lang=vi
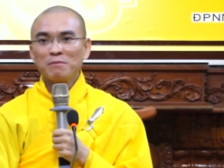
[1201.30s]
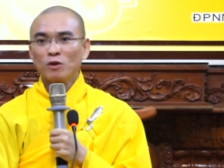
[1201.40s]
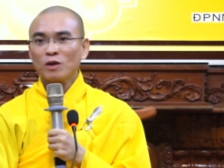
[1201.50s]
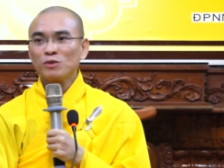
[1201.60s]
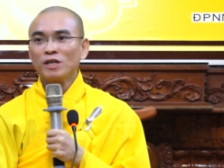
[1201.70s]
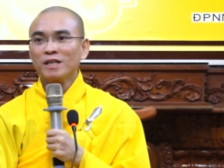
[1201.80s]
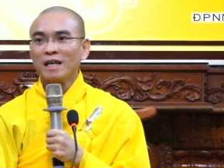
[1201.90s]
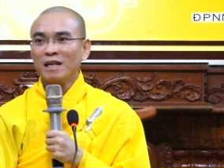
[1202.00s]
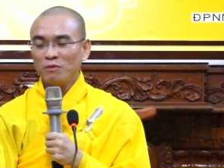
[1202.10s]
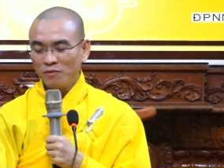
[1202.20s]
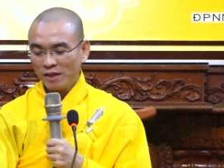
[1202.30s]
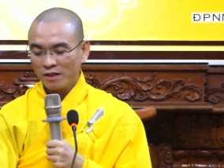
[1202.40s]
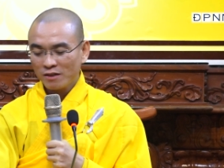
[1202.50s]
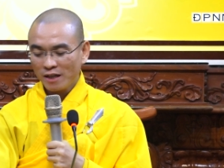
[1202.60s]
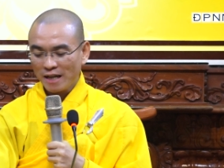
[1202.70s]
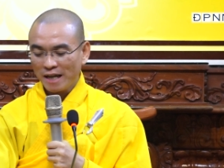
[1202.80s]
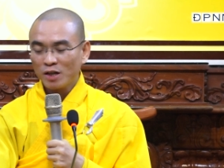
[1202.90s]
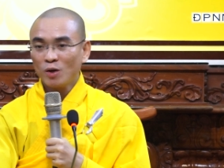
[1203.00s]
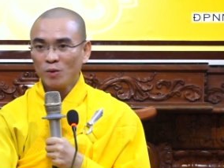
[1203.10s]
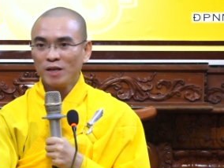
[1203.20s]
một câu chuyện này là quý vị có thể nghe
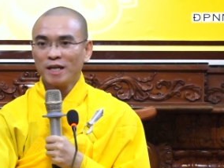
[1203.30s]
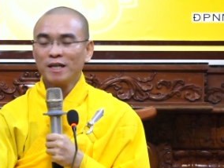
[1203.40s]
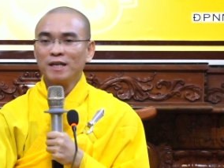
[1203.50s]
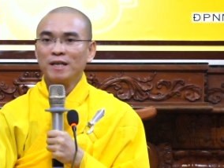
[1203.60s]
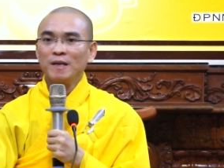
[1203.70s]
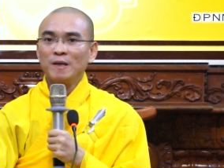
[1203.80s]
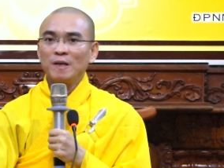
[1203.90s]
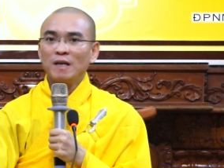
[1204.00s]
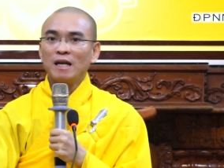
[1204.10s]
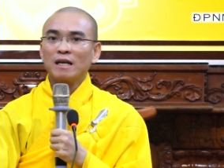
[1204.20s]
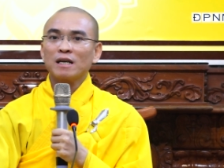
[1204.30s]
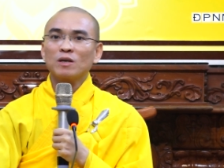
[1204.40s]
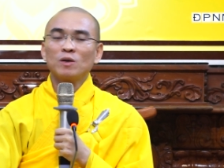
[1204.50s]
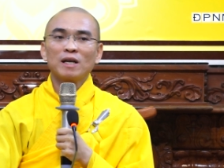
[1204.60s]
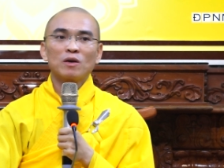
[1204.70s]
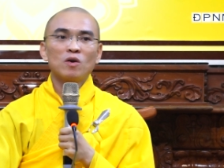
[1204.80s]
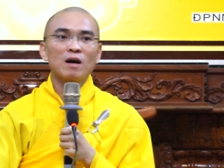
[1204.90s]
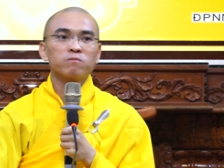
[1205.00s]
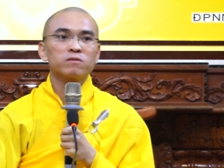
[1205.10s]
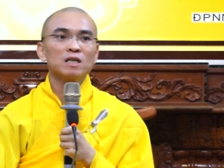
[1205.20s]
rồi nè. Là cái cô này, cô
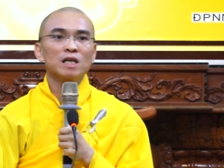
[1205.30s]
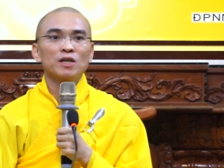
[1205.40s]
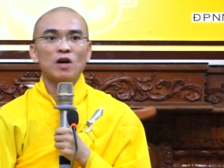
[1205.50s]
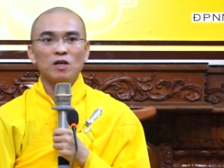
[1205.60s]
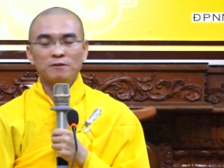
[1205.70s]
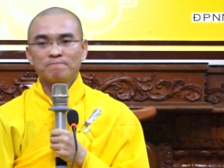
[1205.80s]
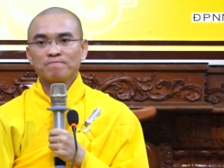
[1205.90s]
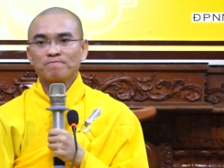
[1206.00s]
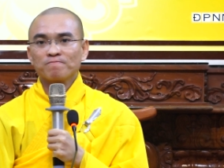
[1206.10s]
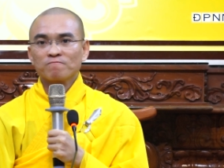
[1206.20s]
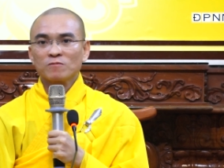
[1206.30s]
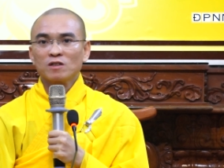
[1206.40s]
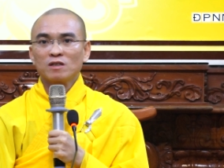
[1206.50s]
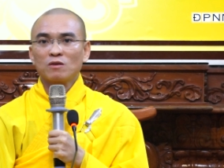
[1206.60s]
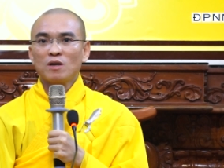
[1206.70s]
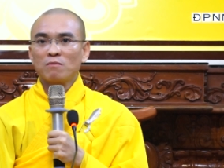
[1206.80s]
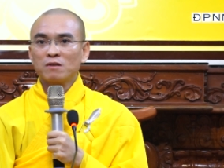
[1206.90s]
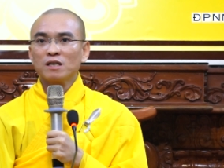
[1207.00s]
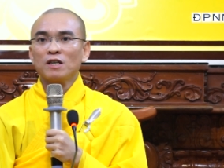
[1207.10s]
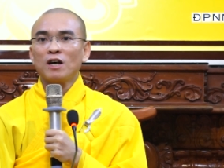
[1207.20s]
học rất là giỏi. Cô học
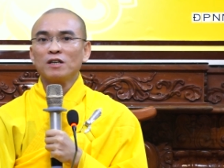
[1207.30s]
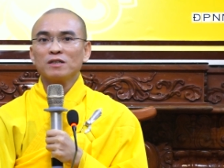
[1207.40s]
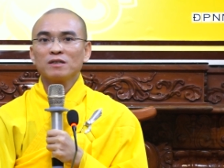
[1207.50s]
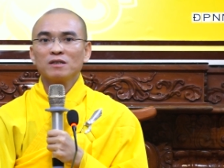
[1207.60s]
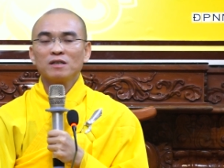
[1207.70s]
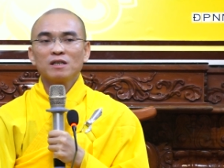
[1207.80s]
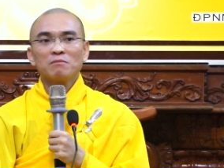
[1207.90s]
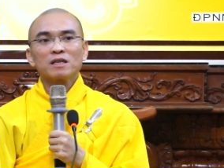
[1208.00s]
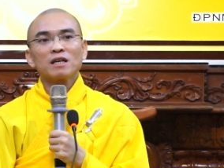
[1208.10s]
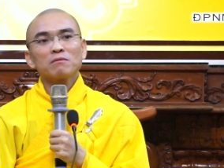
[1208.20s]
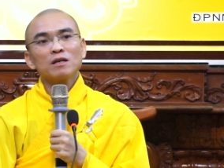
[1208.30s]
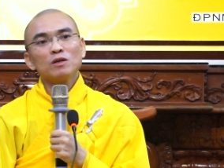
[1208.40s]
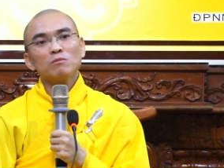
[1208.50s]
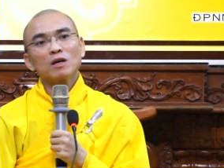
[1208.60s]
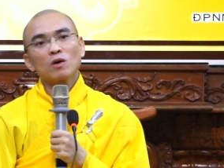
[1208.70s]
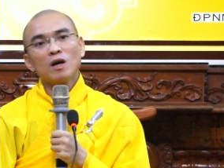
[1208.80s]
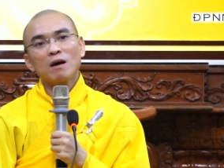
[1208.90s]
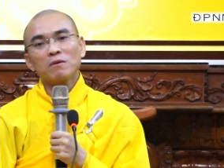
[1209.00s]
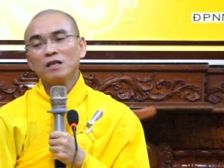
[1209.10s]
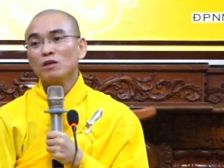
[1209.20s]
rất giỏi. Mà trong cái lúc mà cô
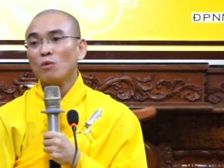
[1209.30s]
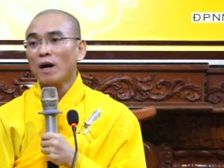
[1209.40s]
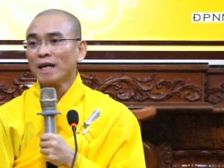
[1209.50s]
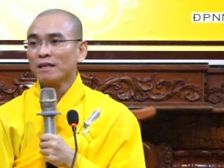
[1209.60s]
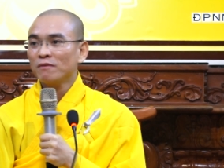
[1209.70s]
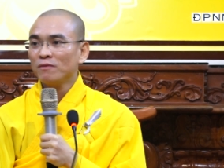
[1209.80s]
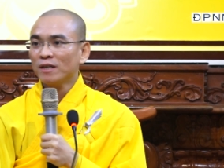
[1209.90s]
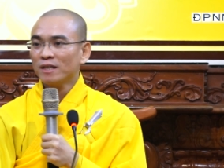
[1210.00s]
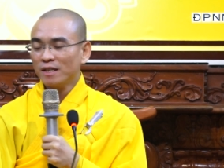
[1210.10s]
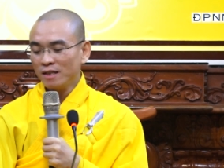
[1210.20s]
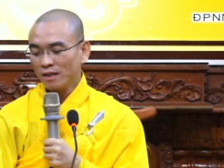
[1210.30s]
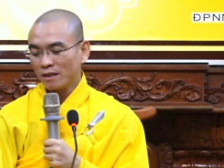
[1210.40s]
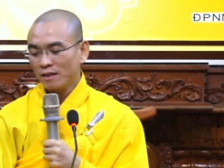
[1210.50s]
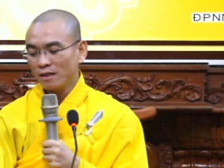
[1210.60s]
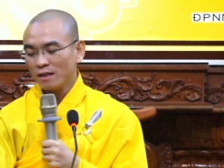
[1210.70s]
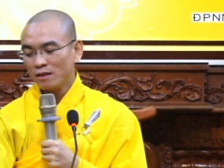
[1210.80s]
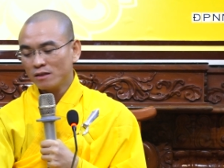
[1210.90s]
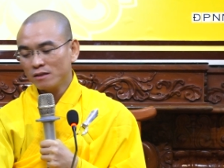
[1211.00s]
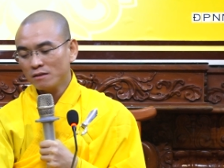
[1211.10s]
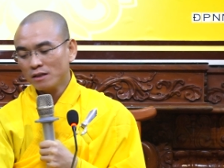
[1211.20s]
học ở nước ngoài á quý vị, thì người trên cái
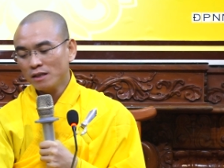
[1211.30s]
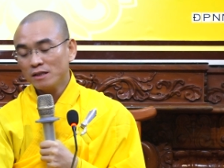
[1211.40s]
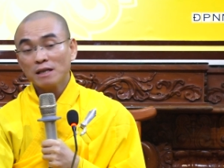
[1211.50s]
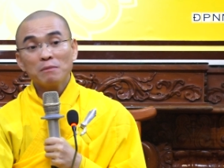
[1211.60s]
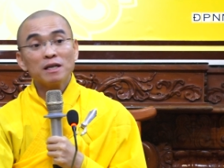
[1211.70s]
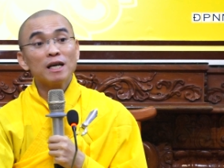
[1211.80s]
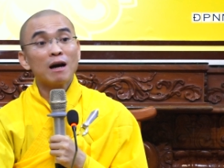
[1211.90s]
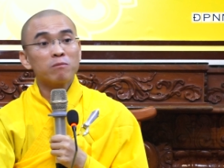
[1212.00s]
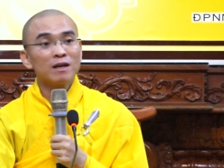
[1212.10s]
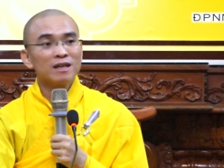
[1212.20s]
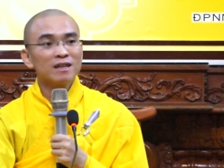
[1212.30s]
thường là đi xe buýt đi học á,